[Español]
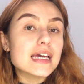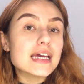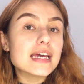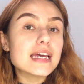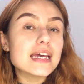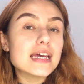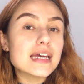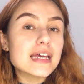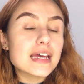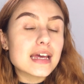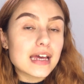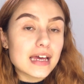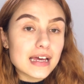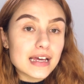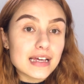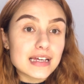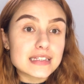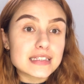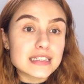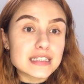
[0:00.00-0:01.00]
y
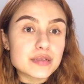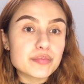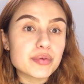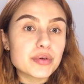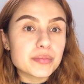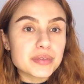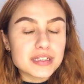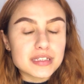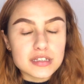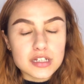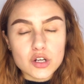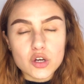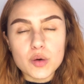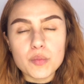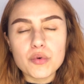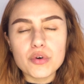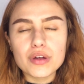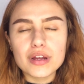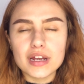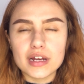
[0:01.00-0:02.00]
que ese sí promete ser
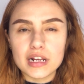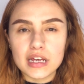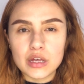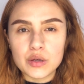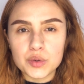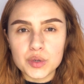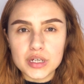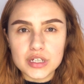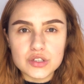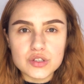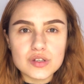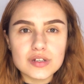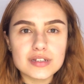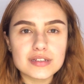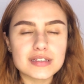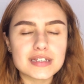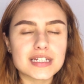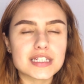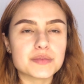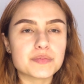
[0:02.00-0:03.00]
como de larga duración,
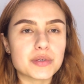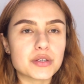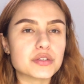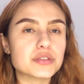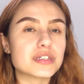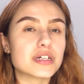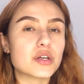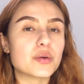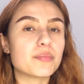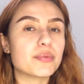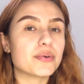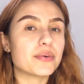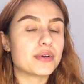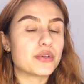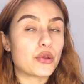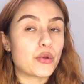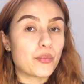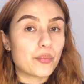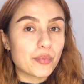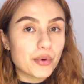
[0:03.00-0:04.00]
así que espero estarlo
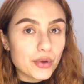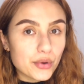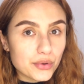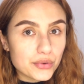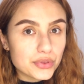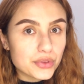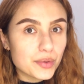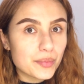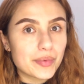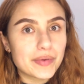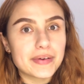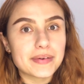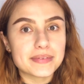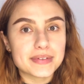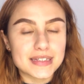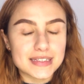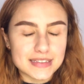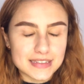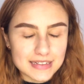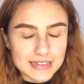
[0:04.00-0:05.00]
probando pronto para
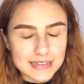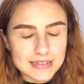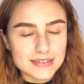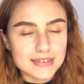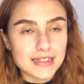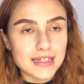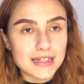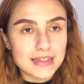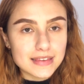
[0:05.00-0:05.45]
decirles qué